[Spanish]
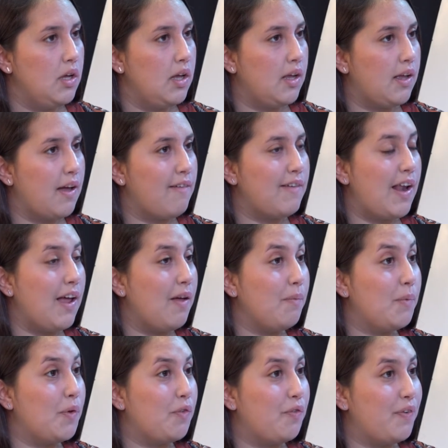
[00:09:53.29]
Eh,
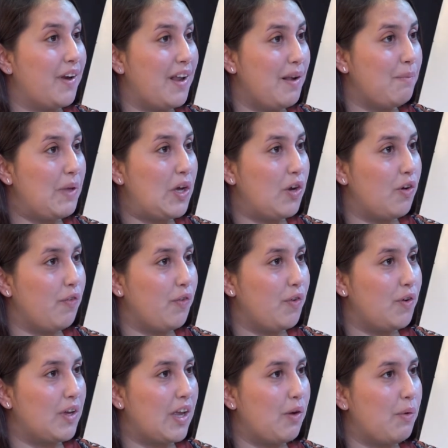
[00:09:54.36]
hablábamos fuera del
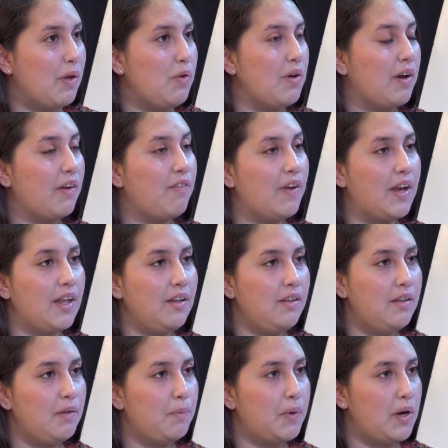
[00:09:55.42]
micrófono que no hay un
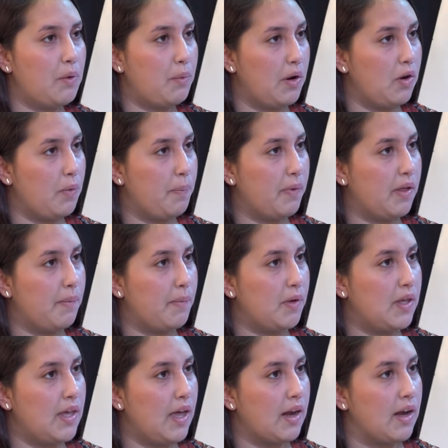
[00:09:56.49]
referente por el cual nos podamos
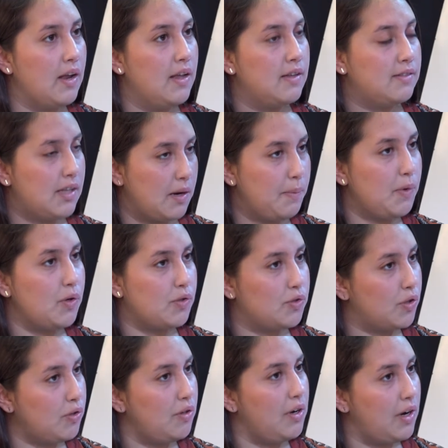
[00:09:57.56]
guiar. ¿Seremos
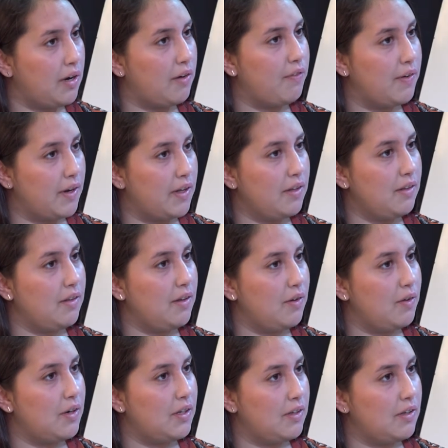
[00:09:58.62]
nosotros el referente
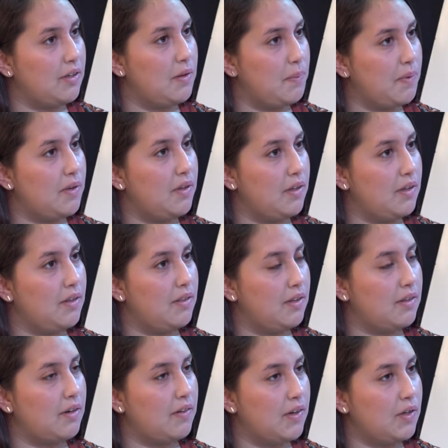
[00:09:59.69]
con este tipo de,
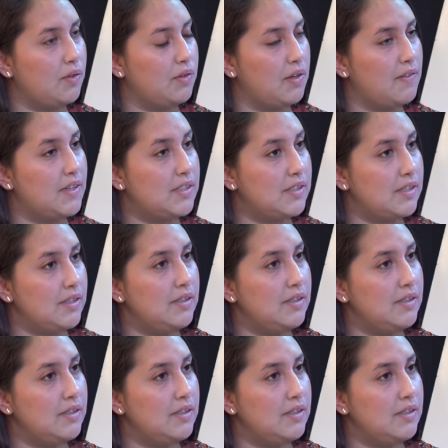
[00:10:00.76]
trabajo de avance?